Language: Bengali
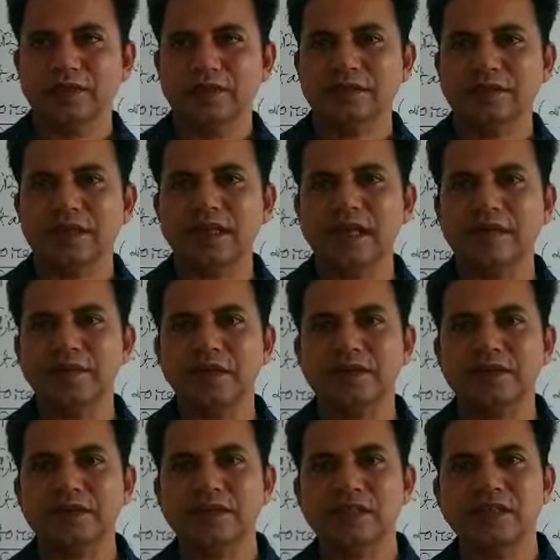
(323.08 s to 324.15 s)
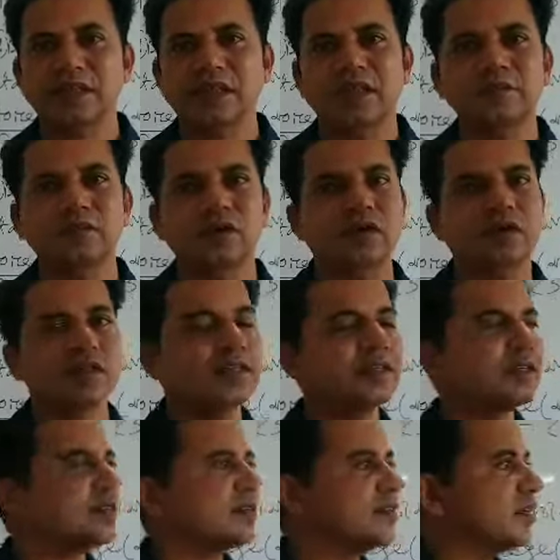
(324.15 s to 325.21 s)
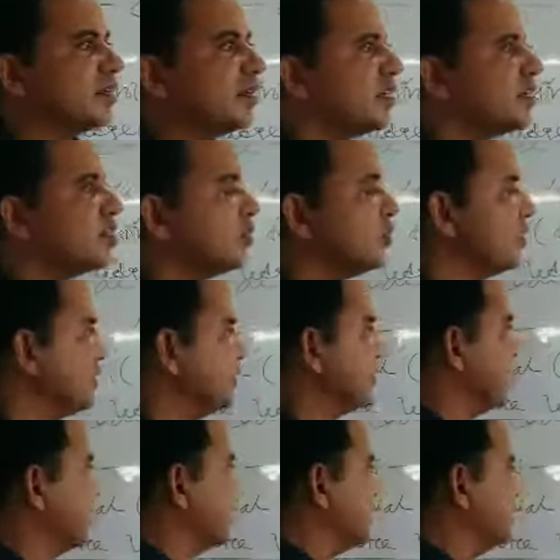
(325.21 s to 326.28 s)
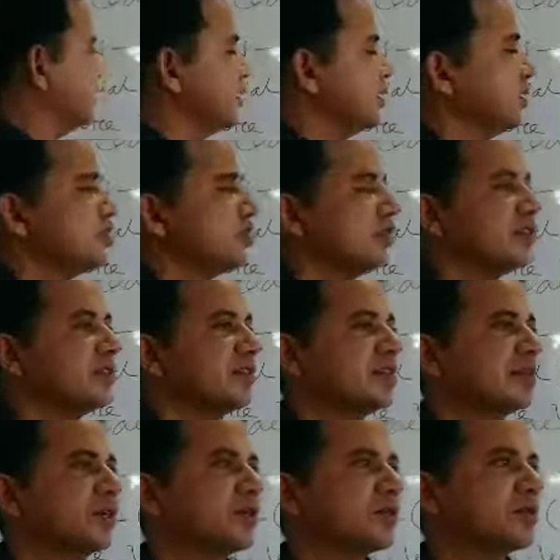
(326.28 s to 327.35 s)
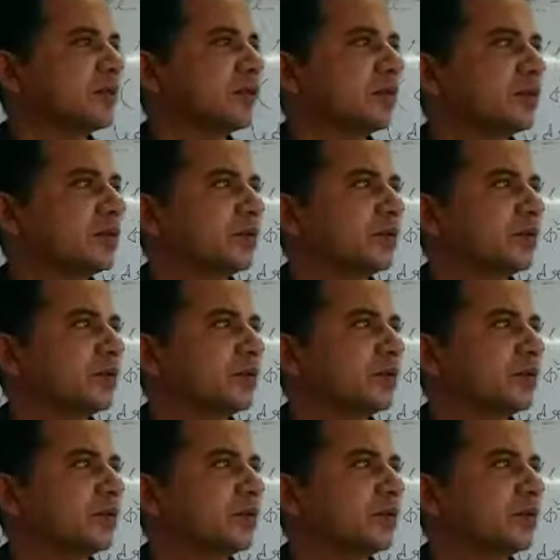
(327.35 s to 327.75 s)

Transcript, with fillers: তাহলে আমরা আজকে শিখলাম হোয়াট ইজ স্টোর লেজার স্টোর লেজারটা হচ্ছিল